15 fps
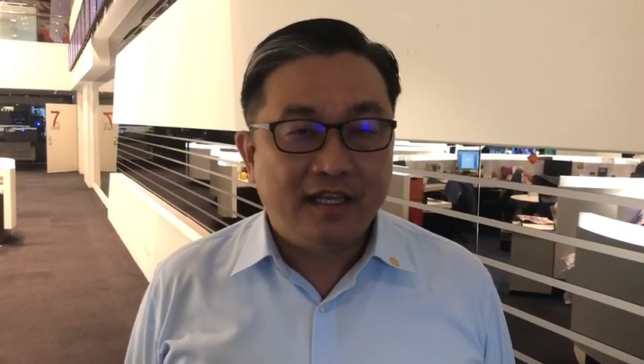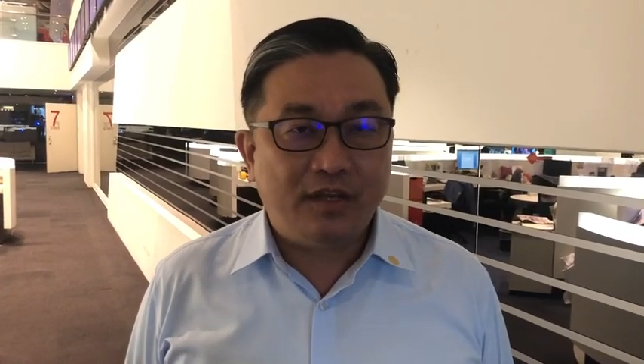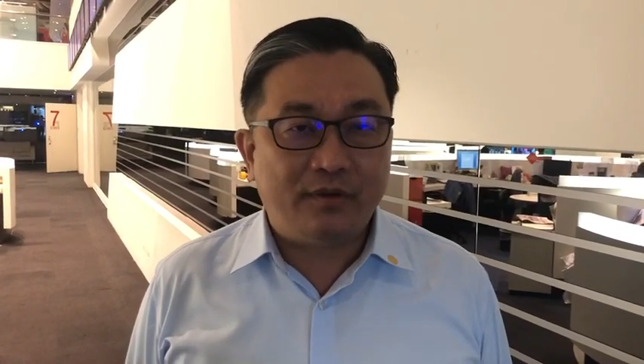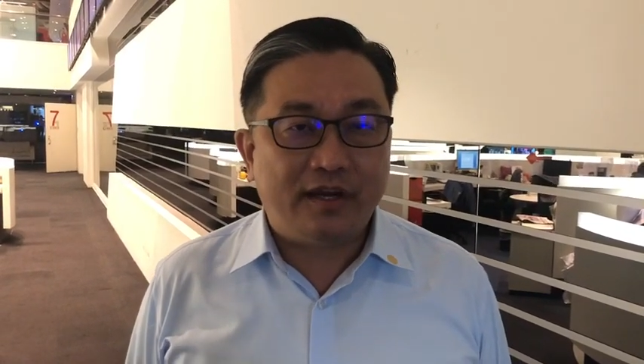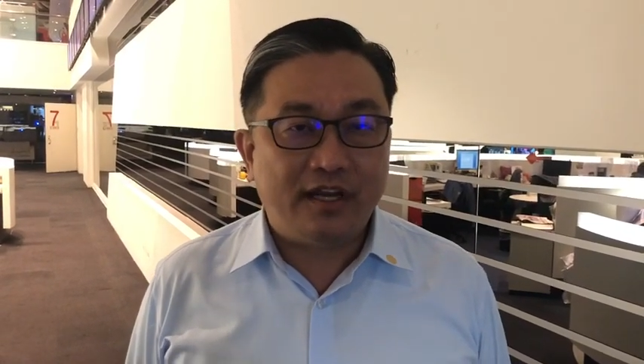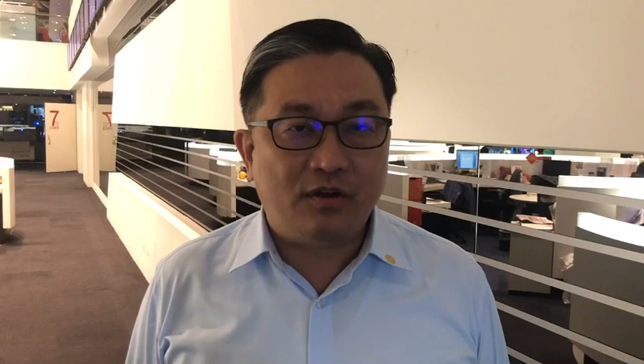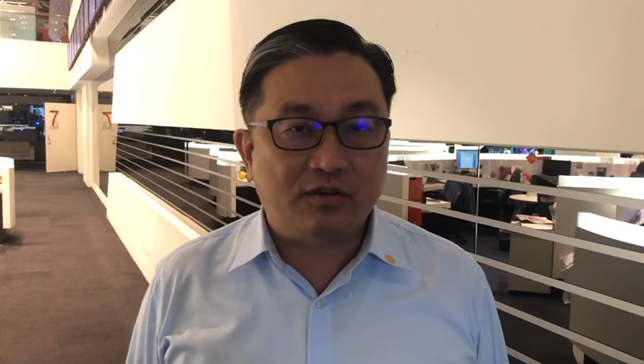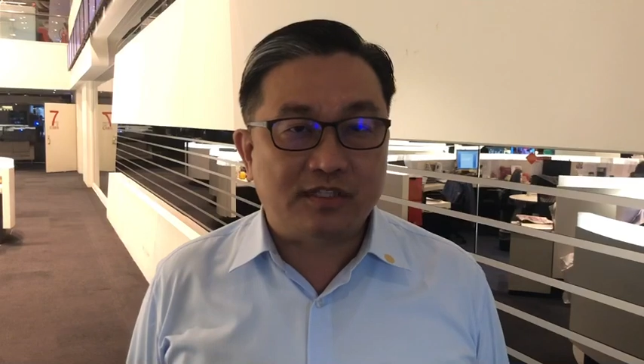因
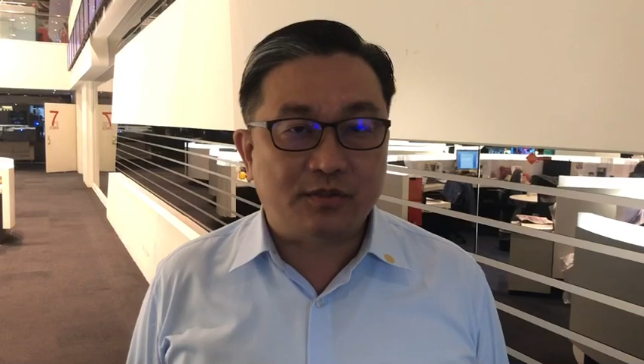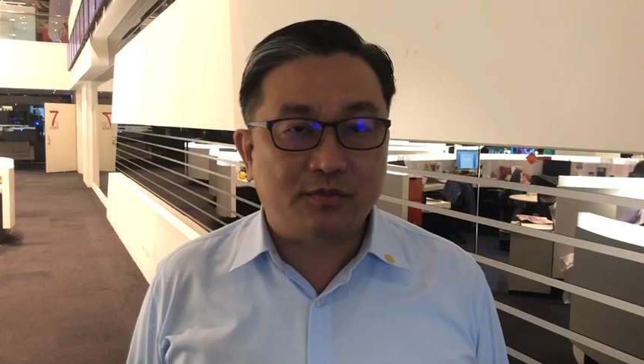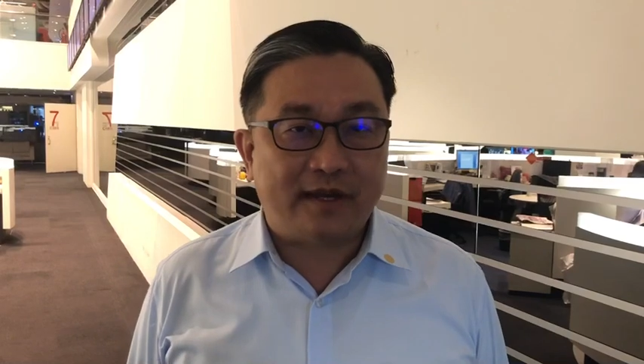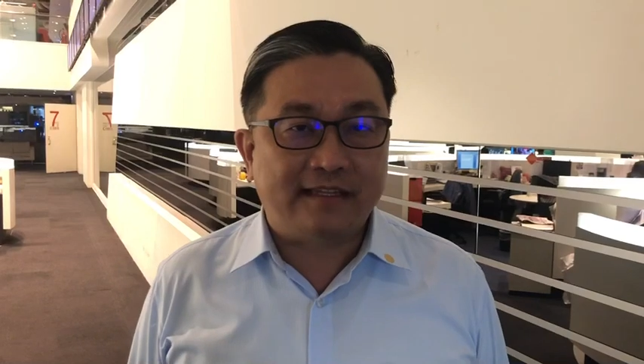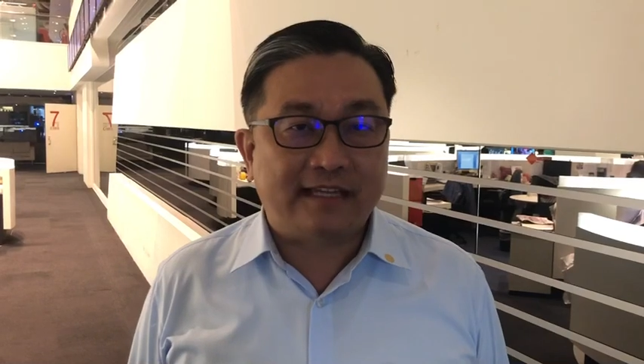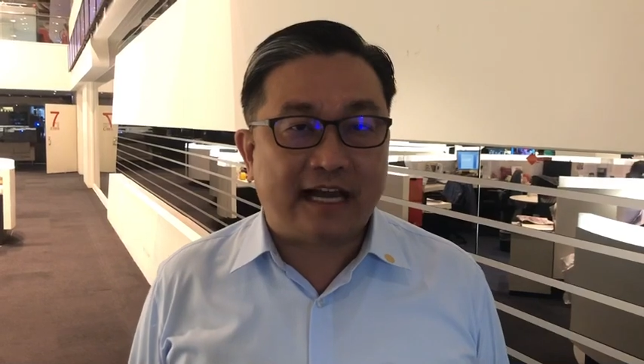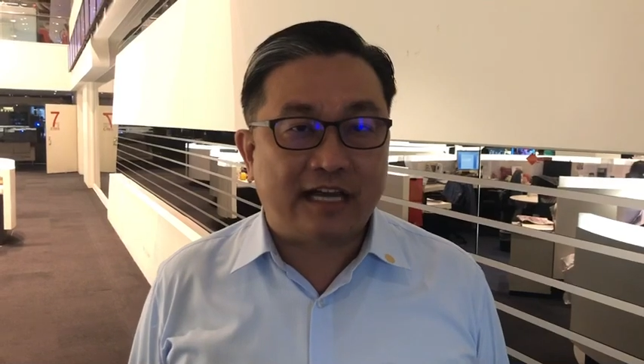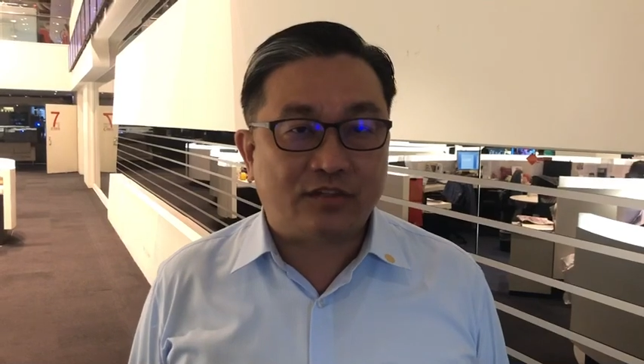为六十
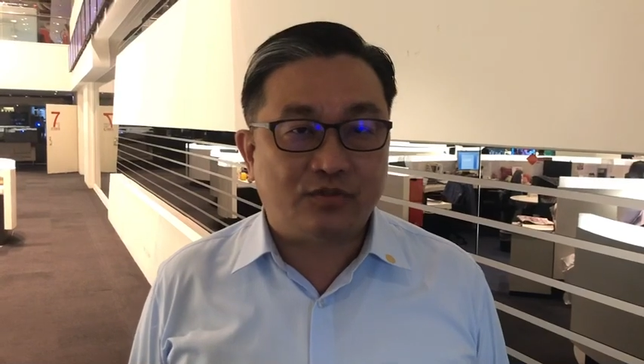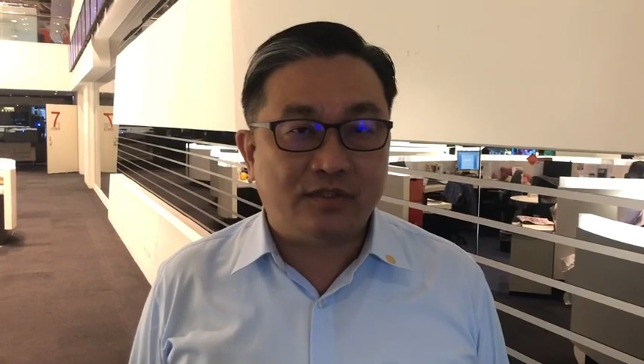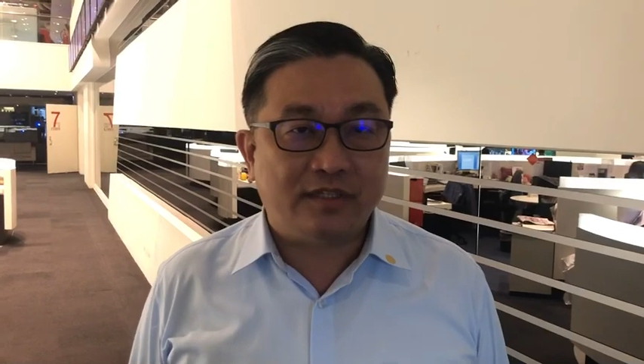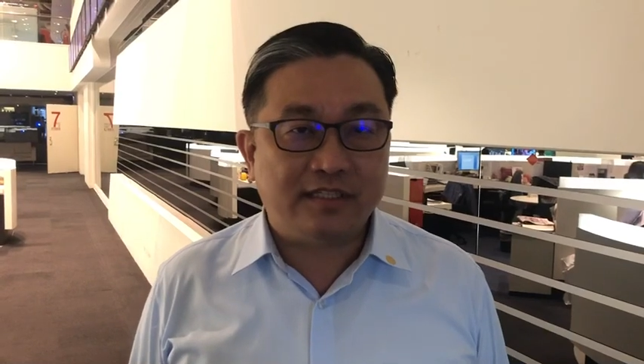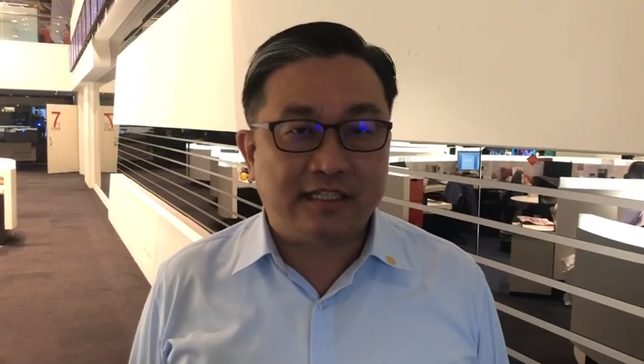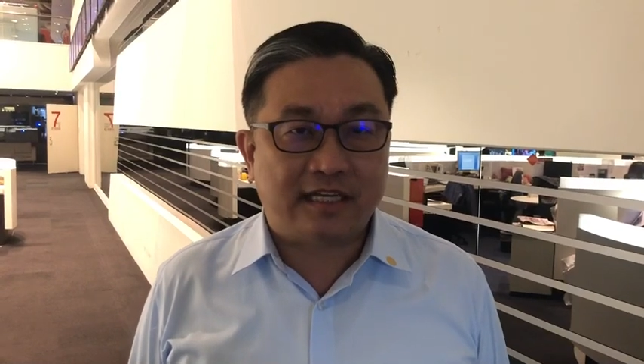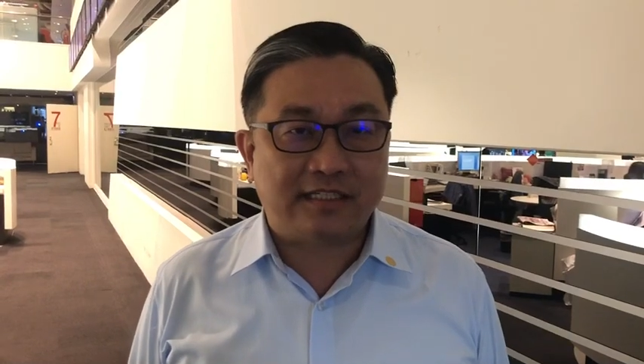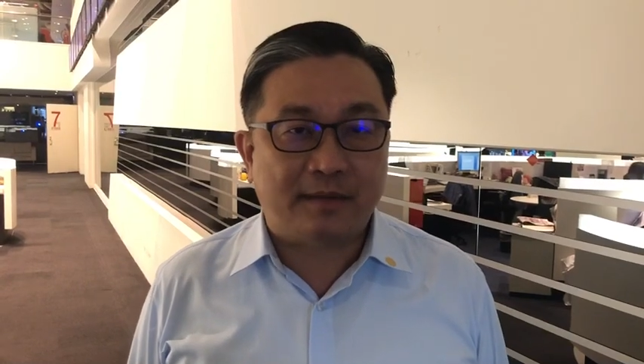万大
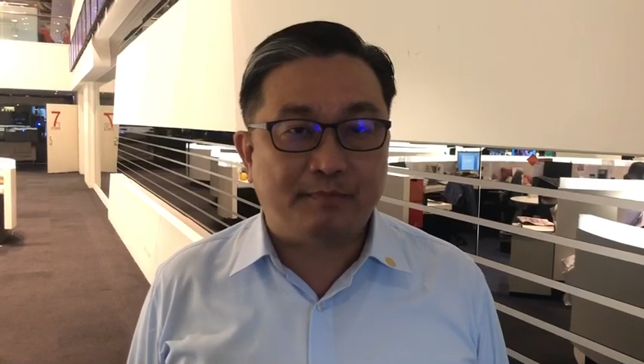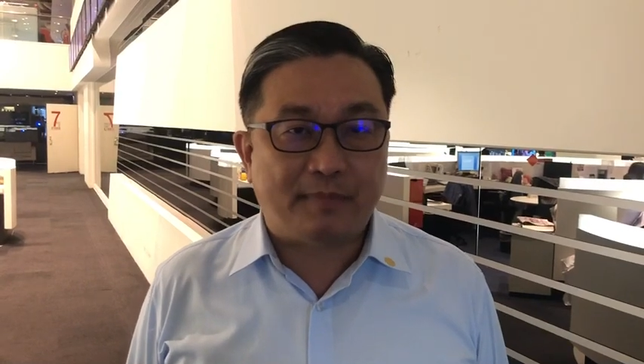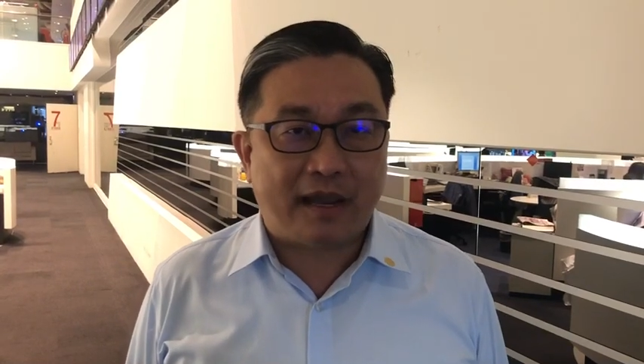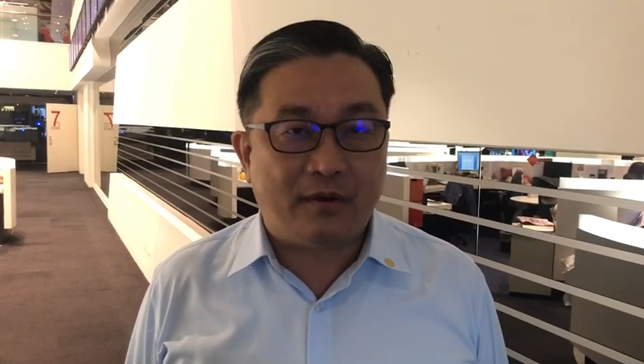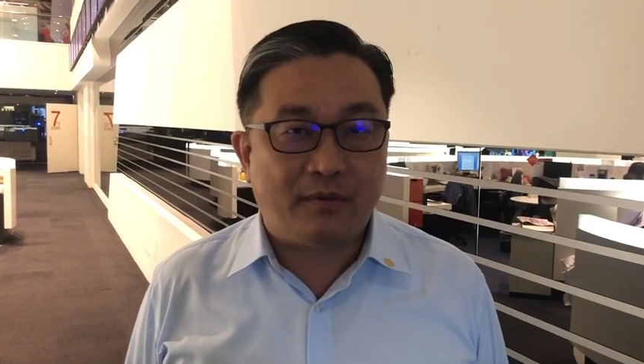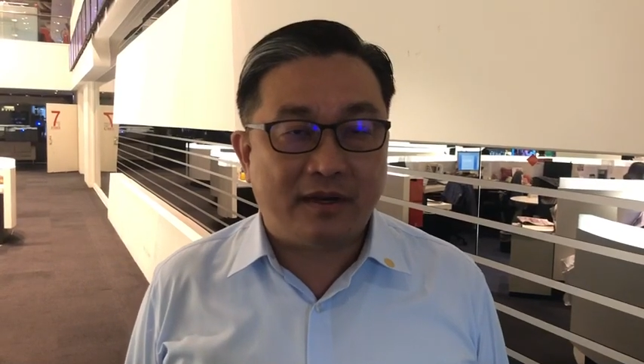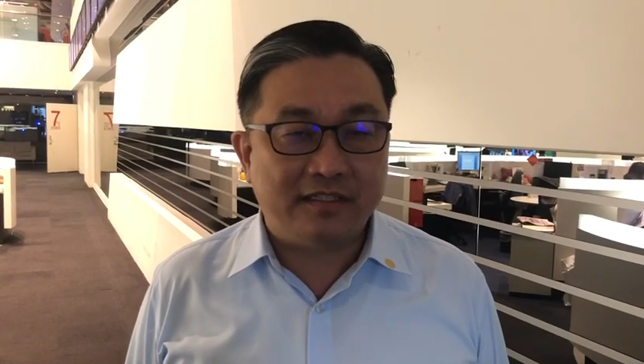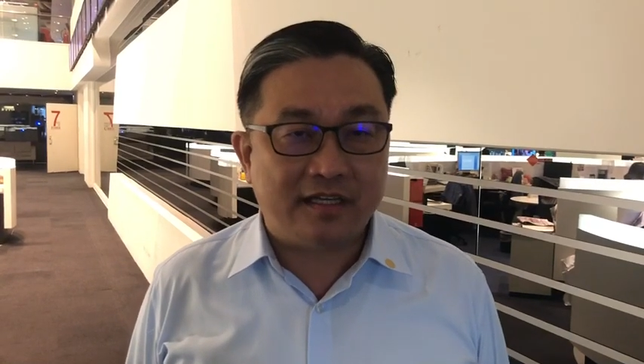军加上
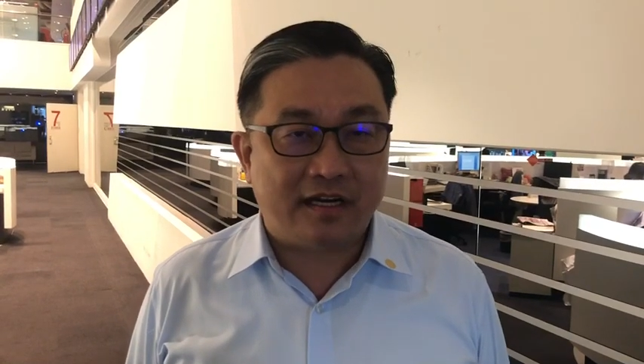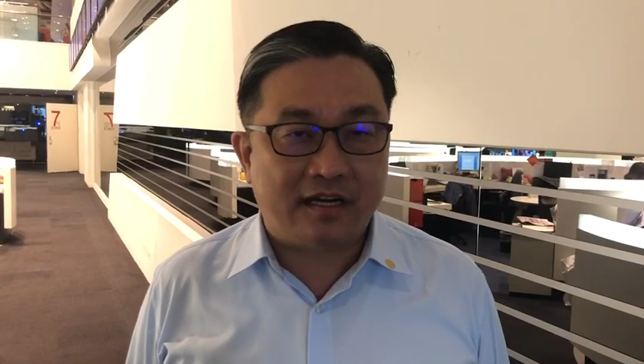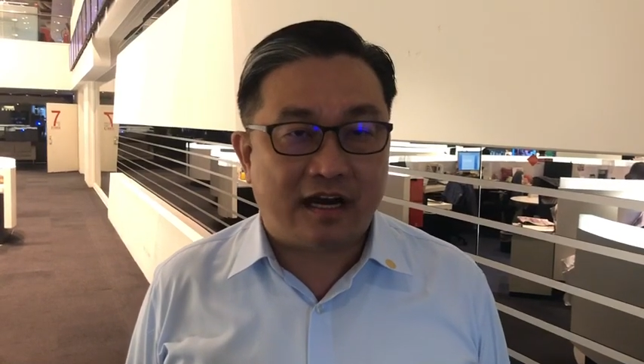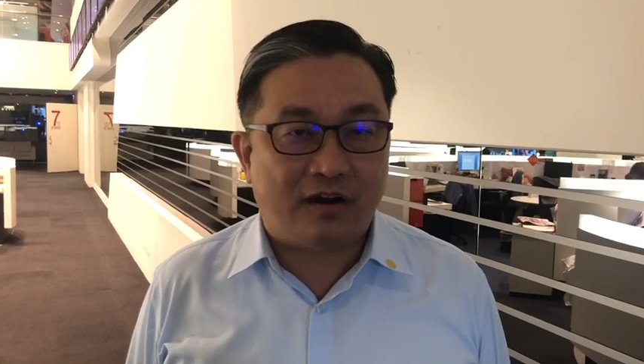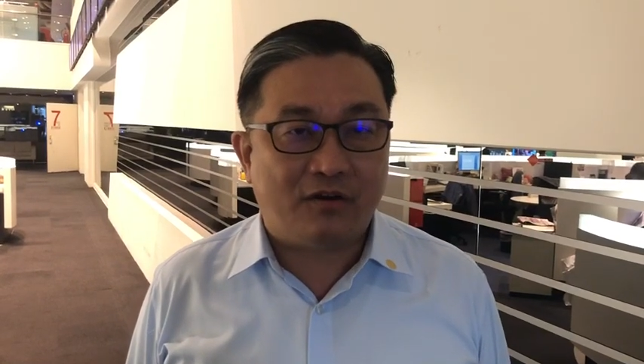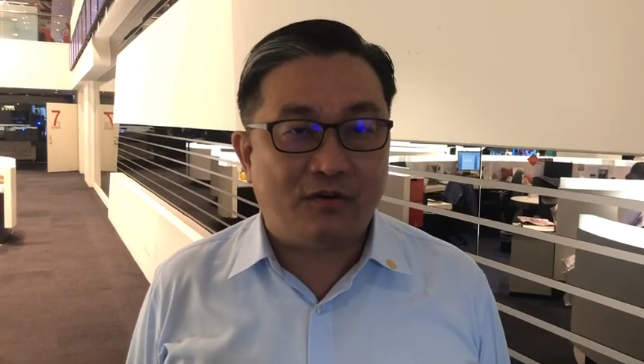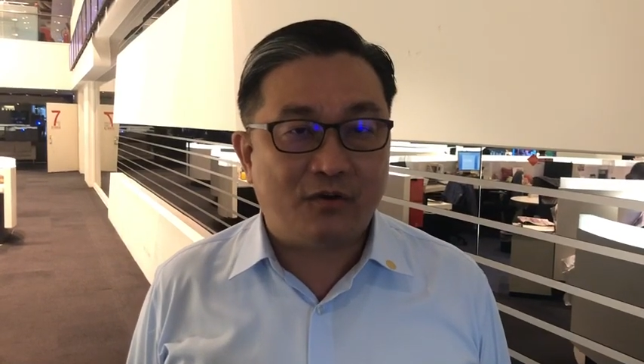百万人口